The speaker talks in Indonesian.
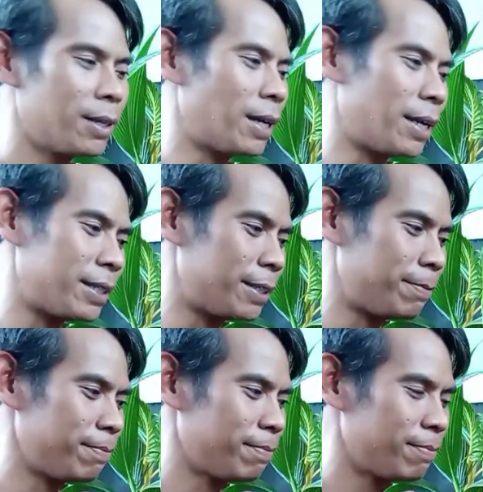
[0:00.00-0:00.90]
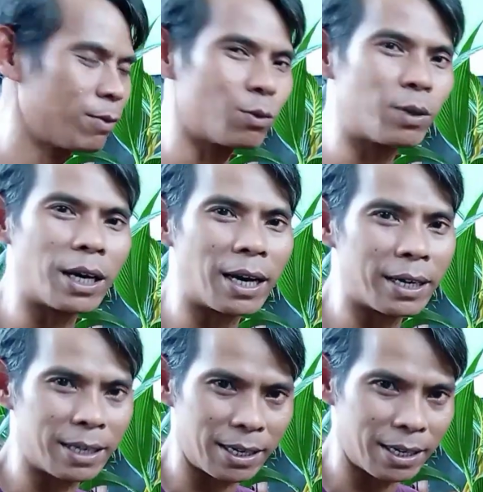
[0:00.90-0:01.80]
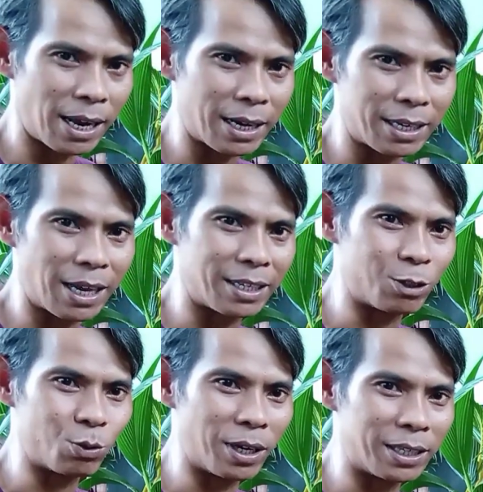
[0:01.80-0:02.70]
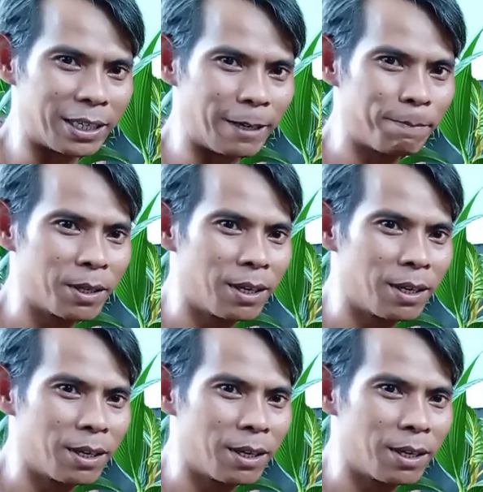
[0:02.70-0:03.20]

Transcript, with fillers: nah, ini udah ada harganya juga jadi